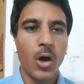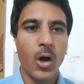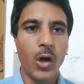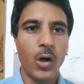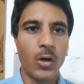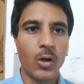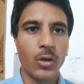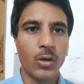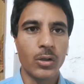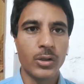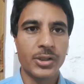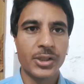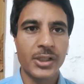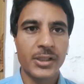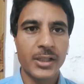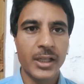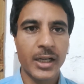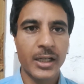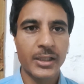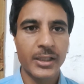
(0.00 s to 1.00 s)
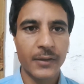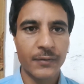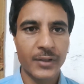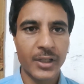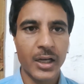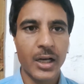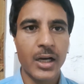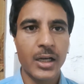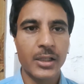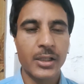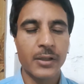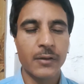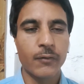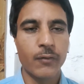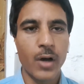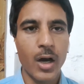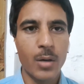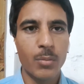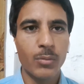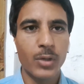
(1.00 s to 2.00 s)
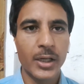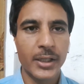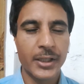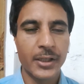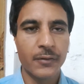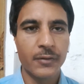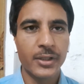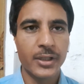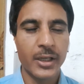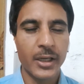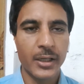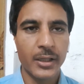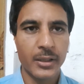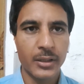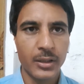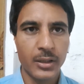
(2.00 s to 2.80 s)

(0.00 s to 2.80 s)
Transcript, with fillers: और जिस तरह की इफ्तार की फॉर्म लगी हुई है